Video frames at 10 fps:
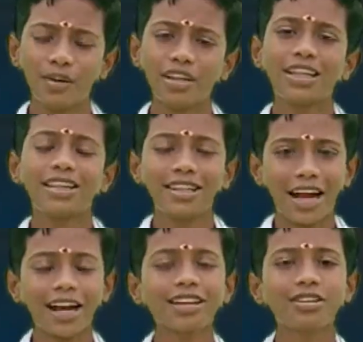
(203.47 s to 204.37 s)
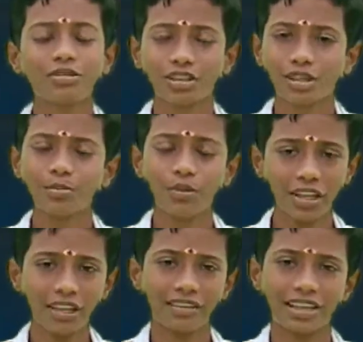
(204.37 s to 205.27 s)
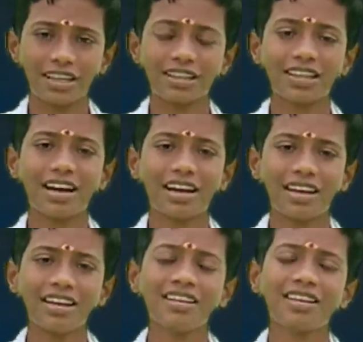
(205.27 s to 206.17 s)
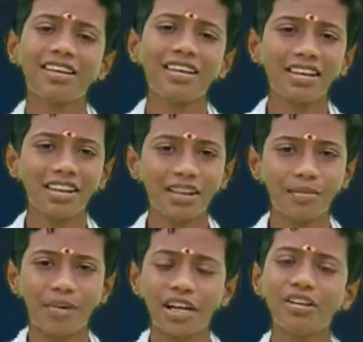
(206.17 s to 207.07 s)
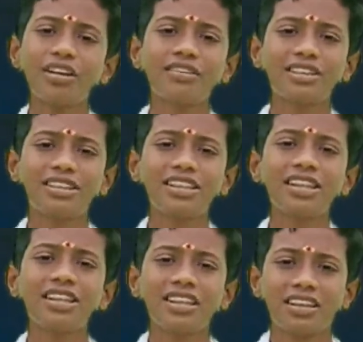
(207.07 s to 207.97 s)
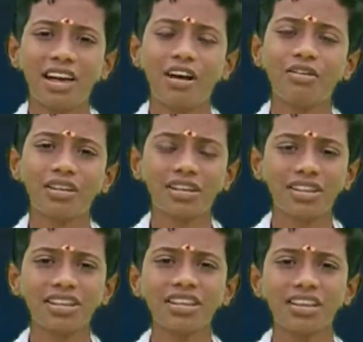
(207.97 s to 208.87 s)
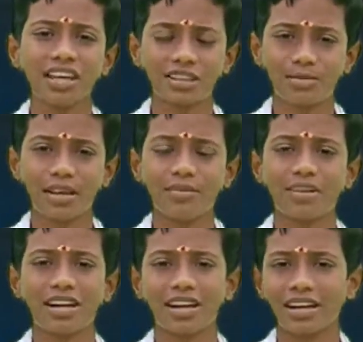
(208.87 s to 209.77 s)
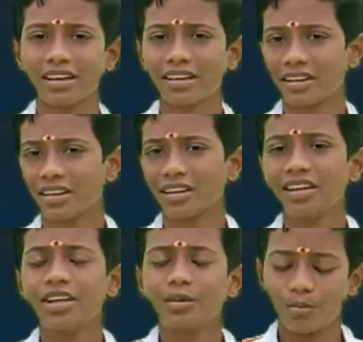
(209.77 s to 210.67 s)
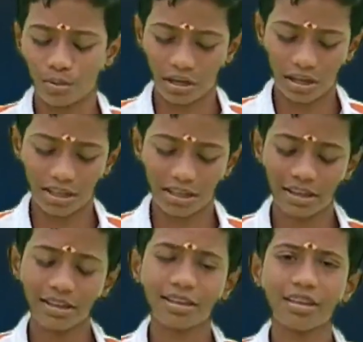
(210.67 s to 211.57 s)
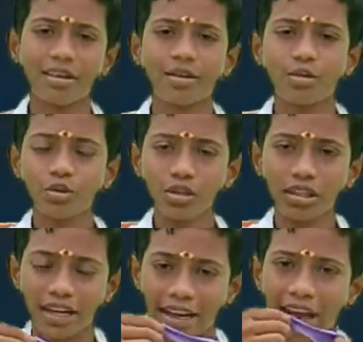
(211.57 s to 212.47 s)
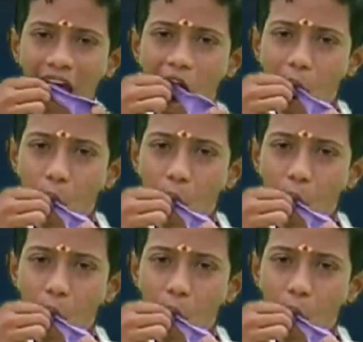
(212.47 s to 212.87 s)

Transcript: இப்போ இந்த தியானத்தை உங்களுக்கு புரிய வைக்கிறதுக்காக இந்த பலூனை வச்சு நான் உங்களுக்கு எக்ஸ்பிளைன் பண்ணுறேன் இப்போ நான் அதை ஊதுறேன்